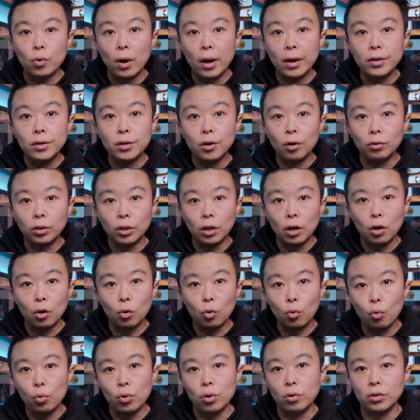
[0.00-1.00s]
原有的
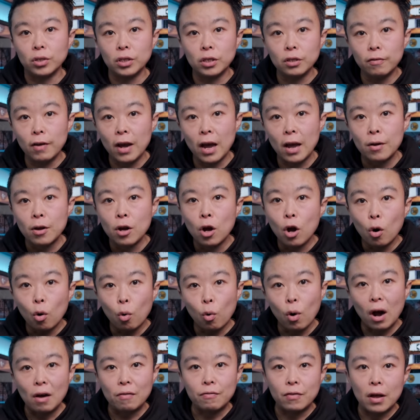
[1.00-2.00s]
固有思维，
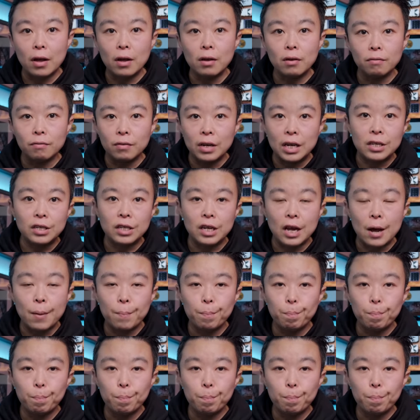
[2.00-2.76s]
化繁为简。